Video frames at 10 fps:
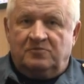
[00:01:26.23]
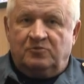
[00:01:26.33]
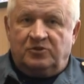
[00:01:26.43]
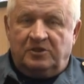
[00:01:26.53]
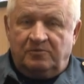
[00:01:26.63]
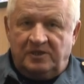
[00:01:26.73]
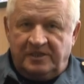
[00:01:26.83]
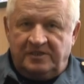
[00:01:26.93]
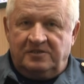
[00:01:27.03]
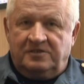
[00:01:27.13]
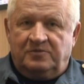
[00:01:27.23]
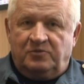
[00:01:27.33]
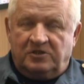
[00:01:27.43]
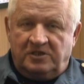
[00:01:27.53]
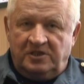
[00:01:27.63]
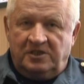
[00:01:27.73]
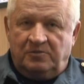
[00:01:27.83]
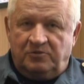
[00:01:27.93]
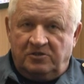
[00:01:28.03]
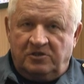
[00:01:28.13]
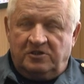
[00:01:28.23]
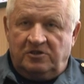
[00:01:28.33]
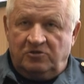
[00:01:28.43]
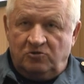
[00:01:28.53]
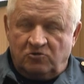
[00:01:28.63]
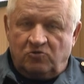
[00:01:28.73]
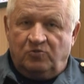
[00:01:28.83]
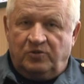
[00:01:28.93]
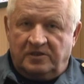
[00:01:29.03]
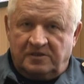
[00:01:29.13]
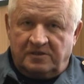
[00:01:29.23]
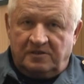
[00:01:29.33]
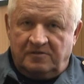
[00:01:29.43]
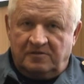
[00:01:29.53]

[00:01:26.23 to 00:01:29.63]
употреблять спиртные напитки, если идешь купаться.